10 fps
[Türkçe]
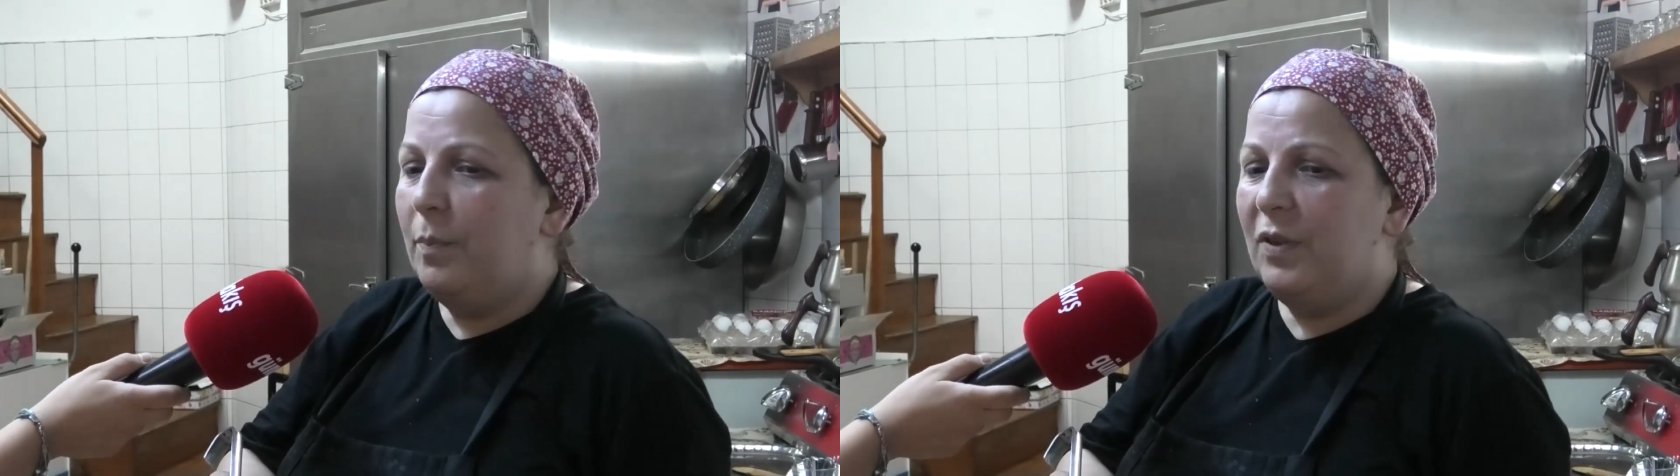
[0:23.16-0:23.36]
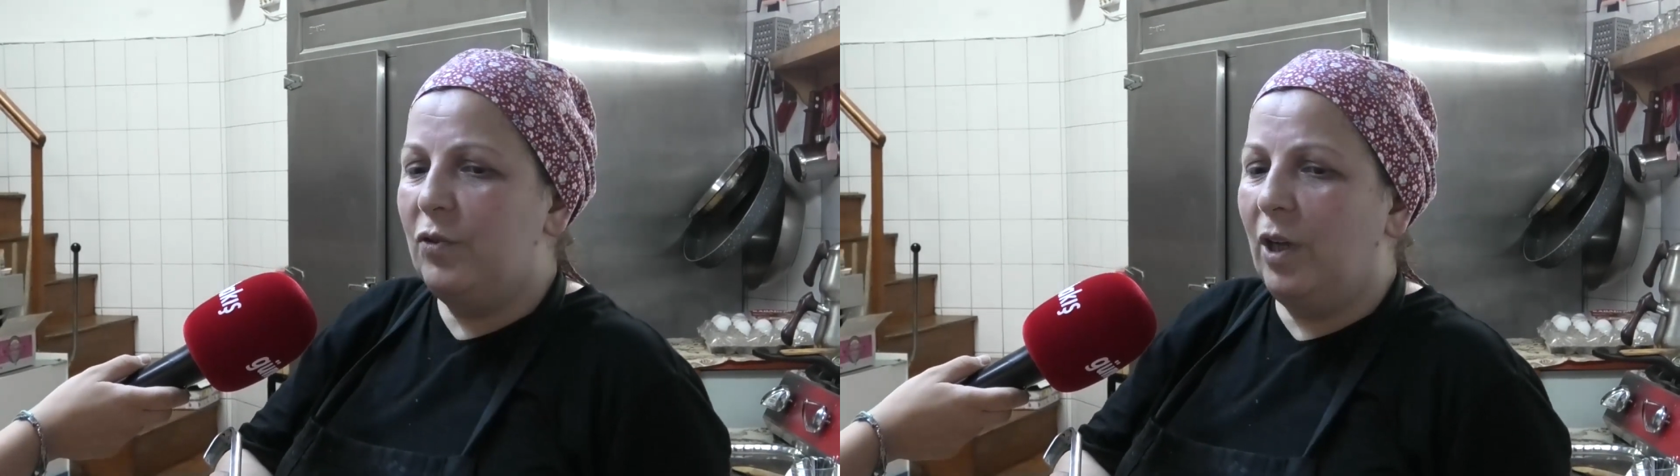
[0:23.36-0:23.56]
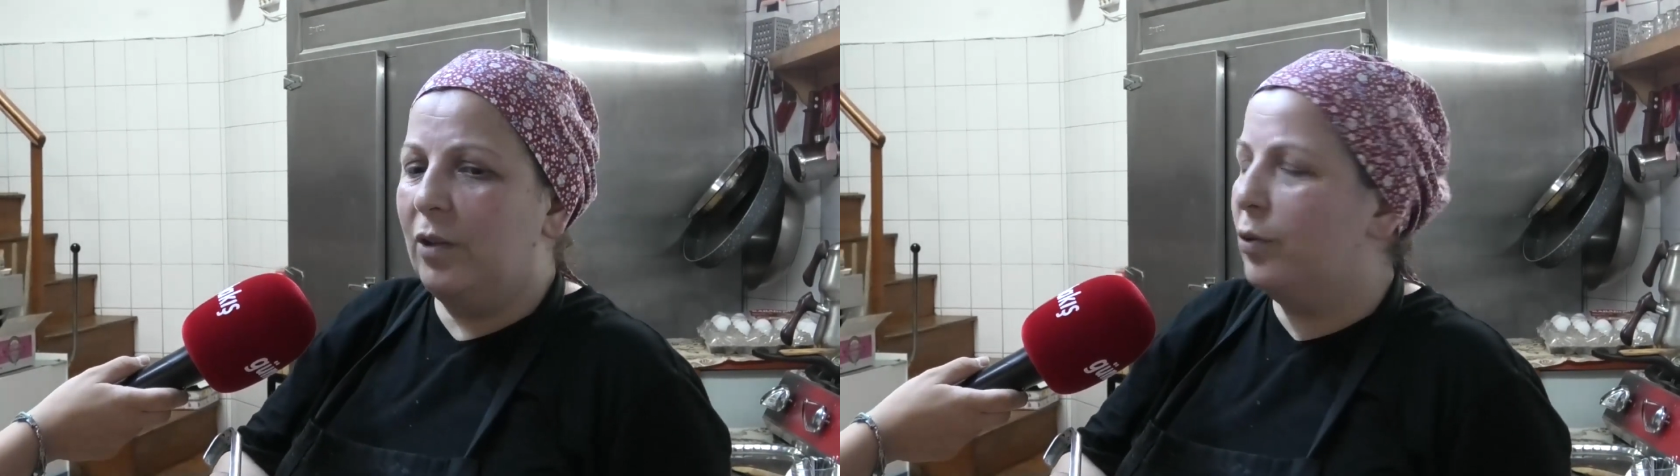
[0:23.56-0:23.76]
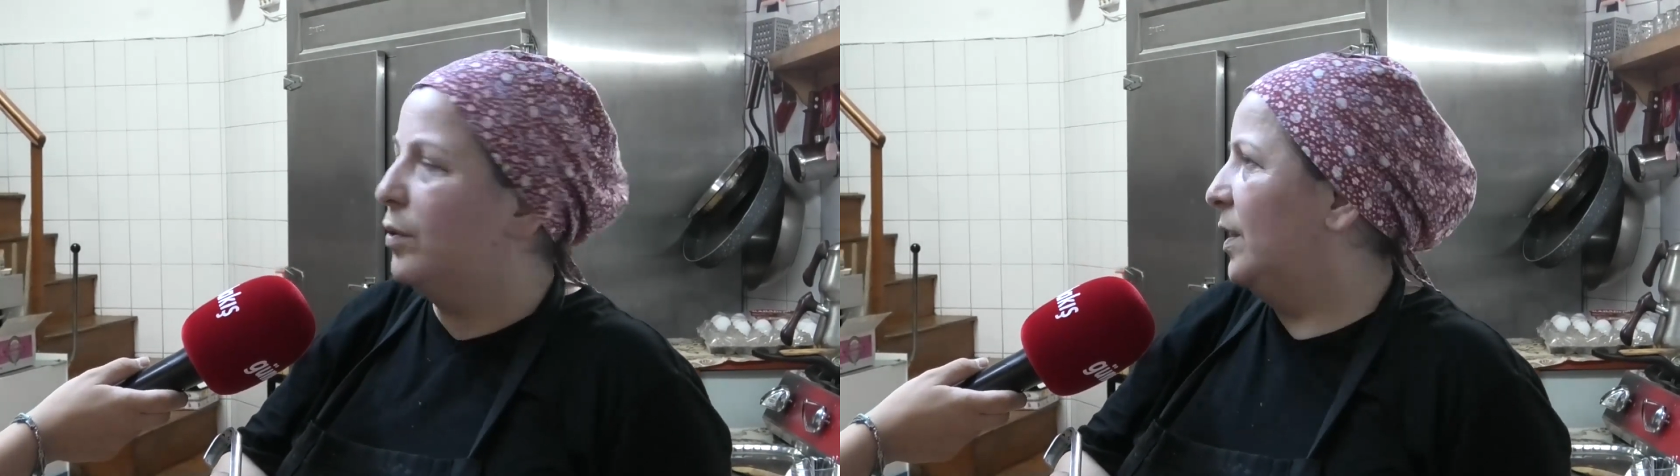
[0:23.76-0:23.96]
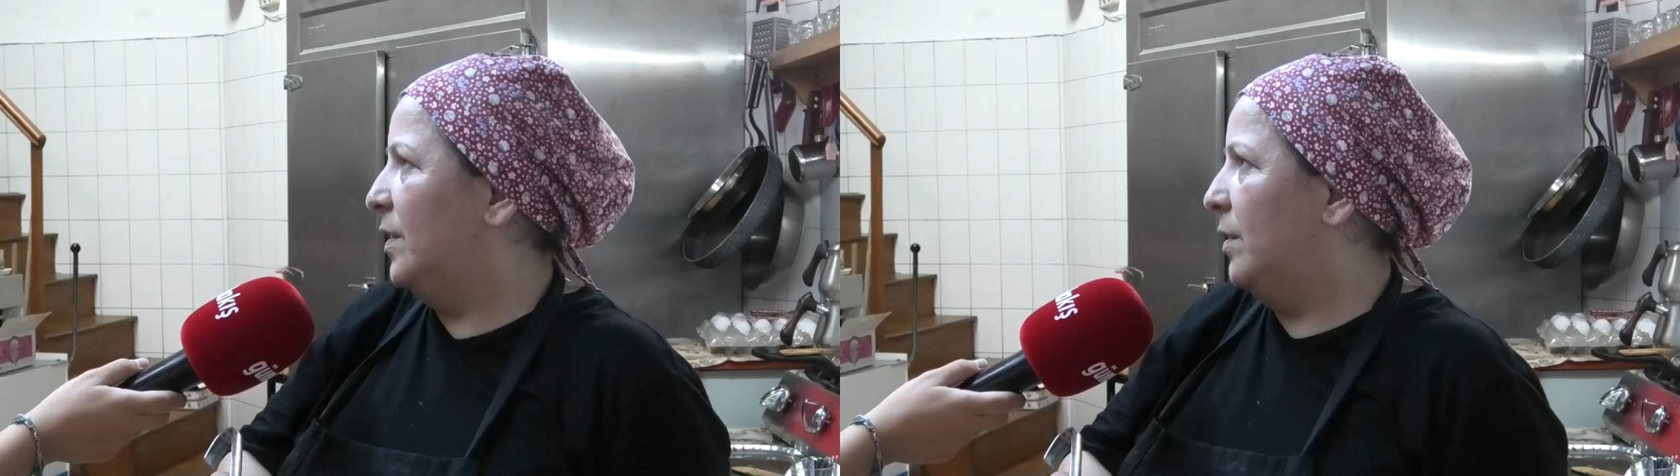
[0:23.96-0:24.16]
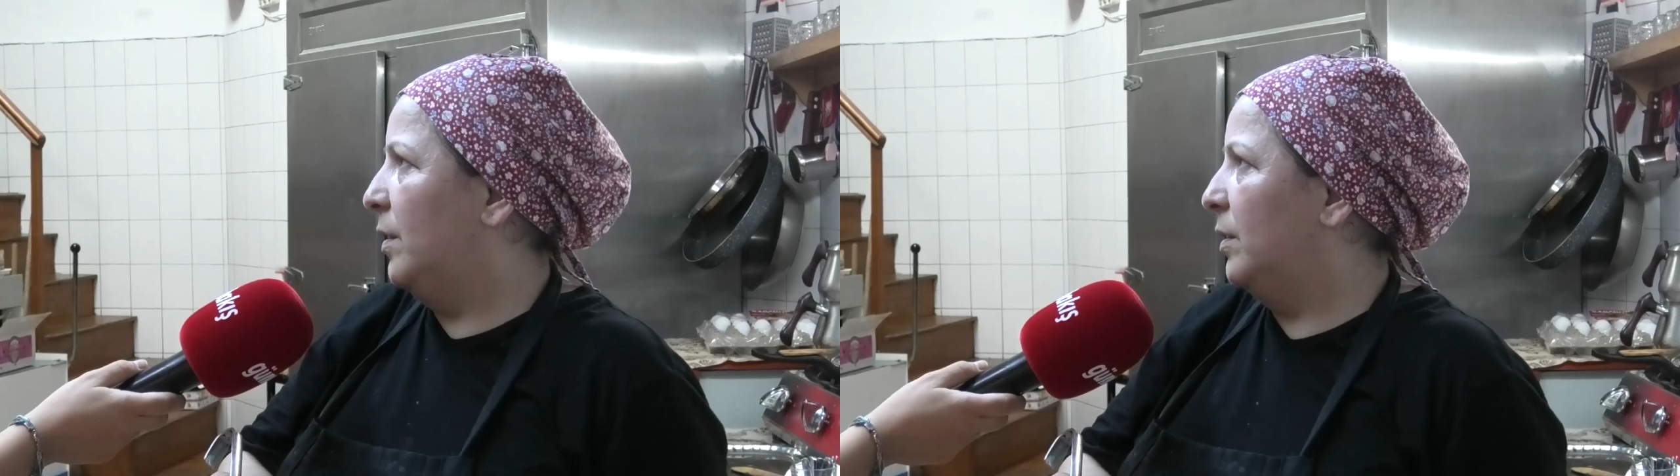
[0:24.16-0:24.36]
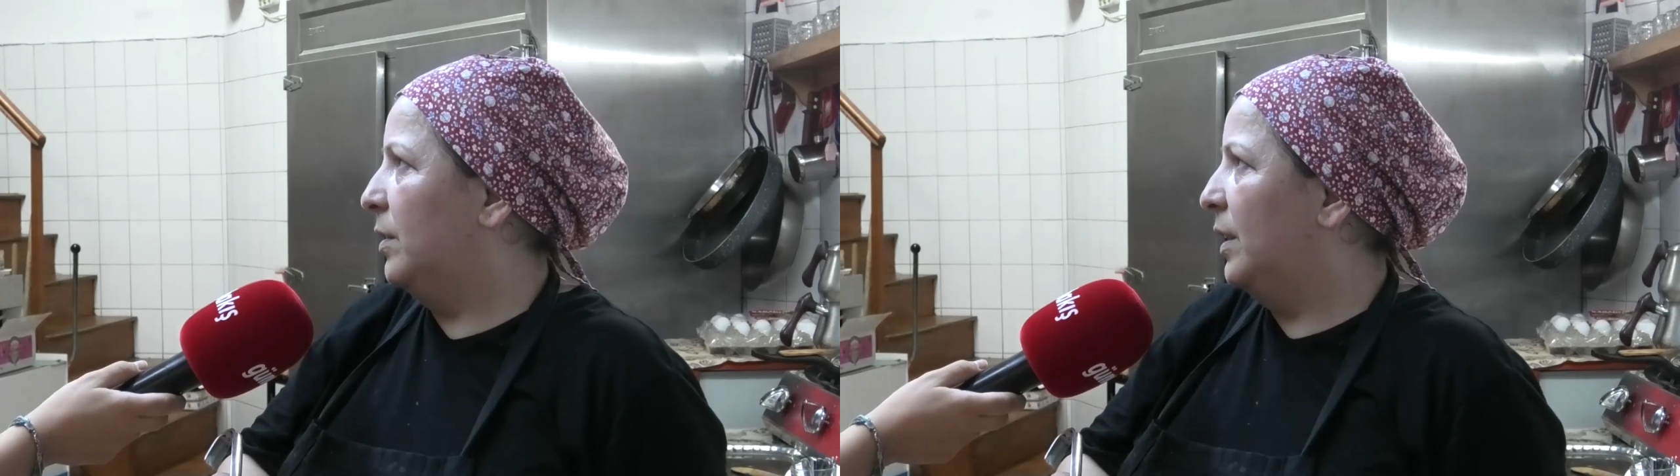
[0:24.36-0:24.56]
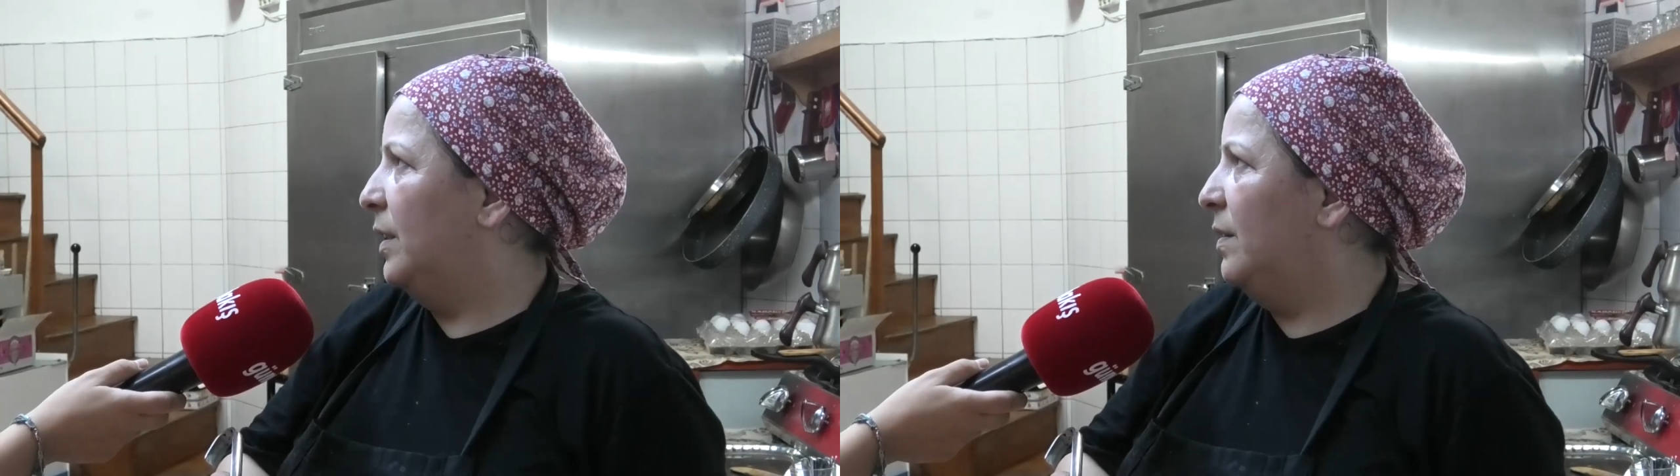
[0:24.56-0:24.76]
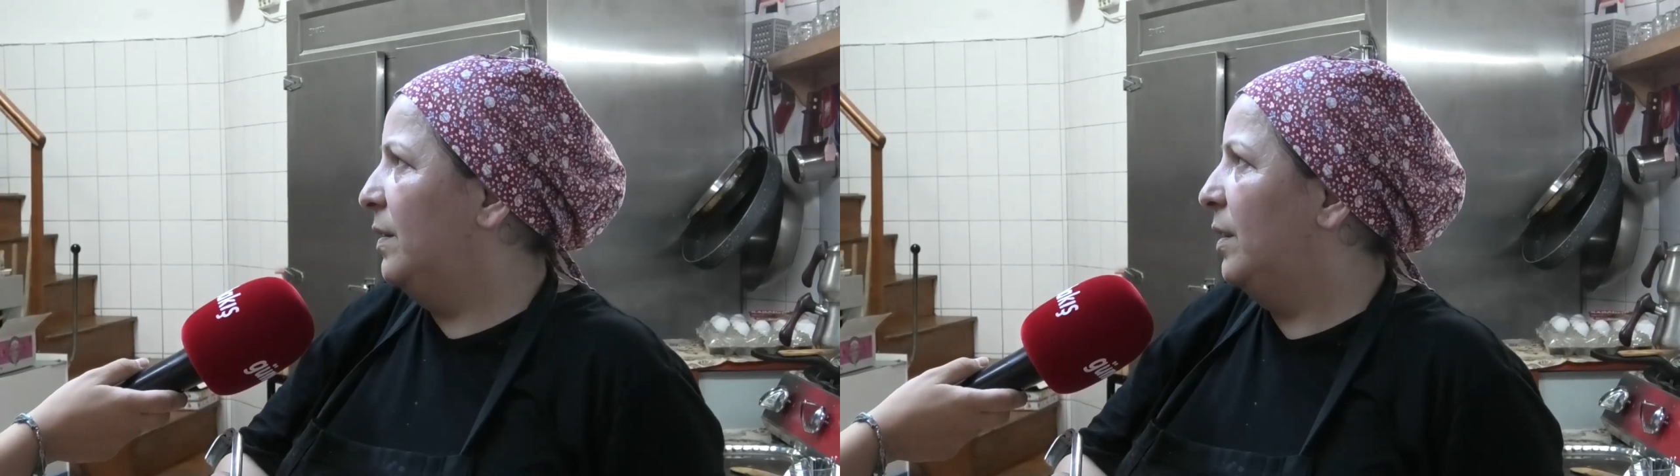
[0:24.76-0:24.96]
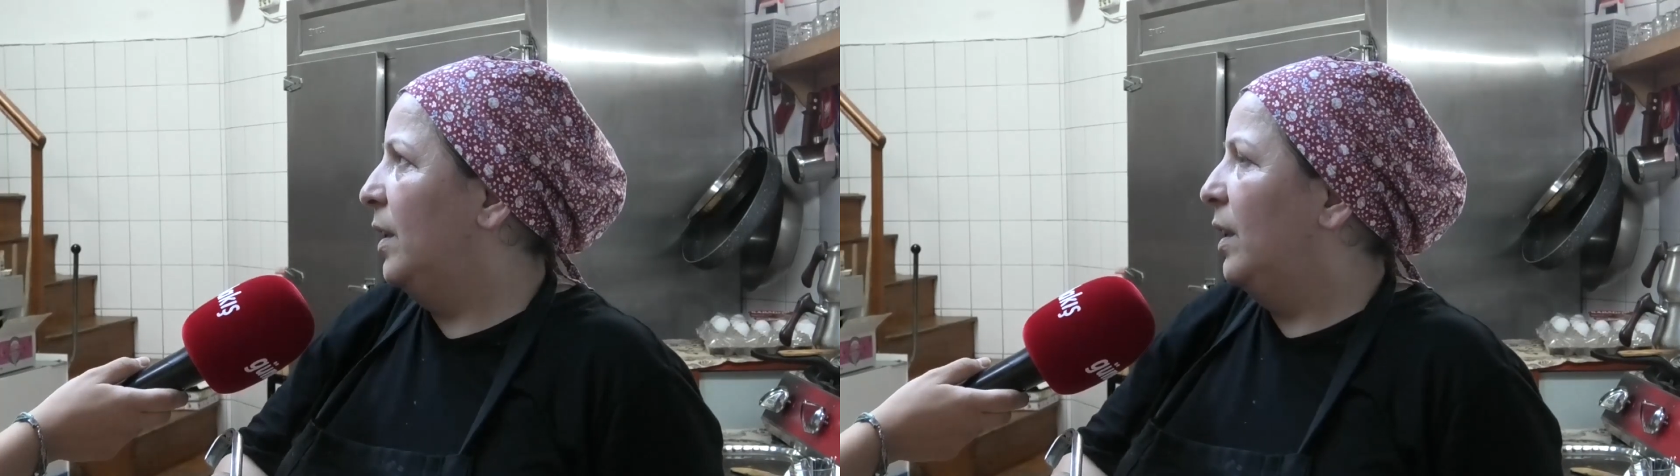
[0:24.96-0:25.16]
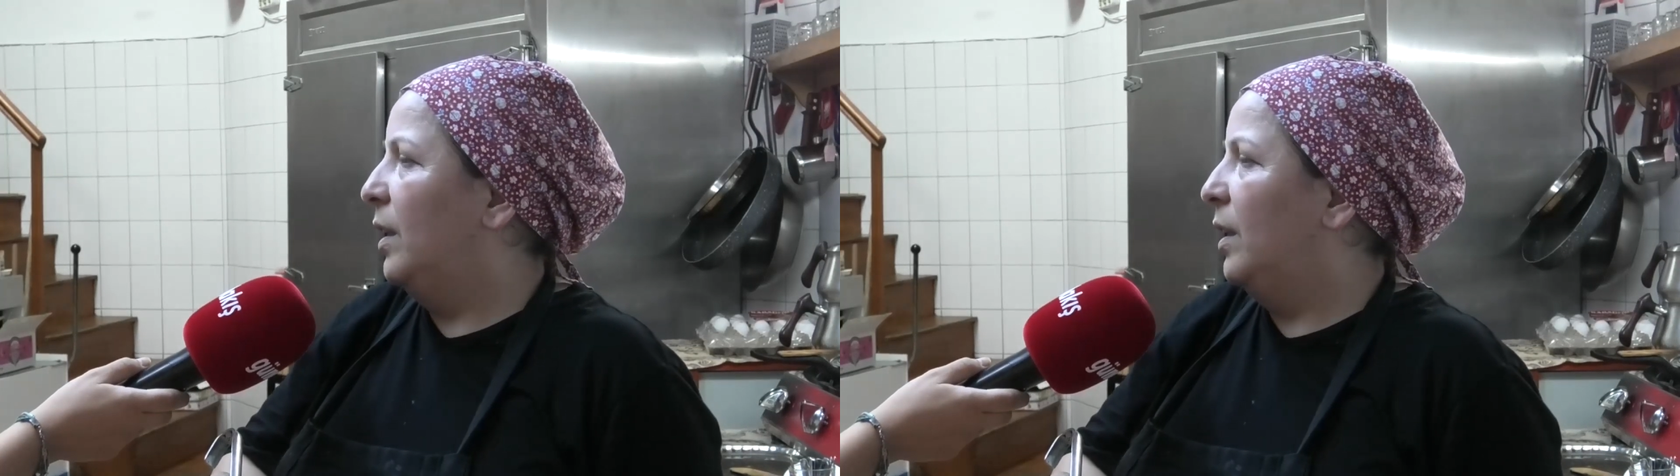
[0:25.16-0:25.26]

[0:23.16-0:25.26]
Biz şu anda onun hazırlığındayız.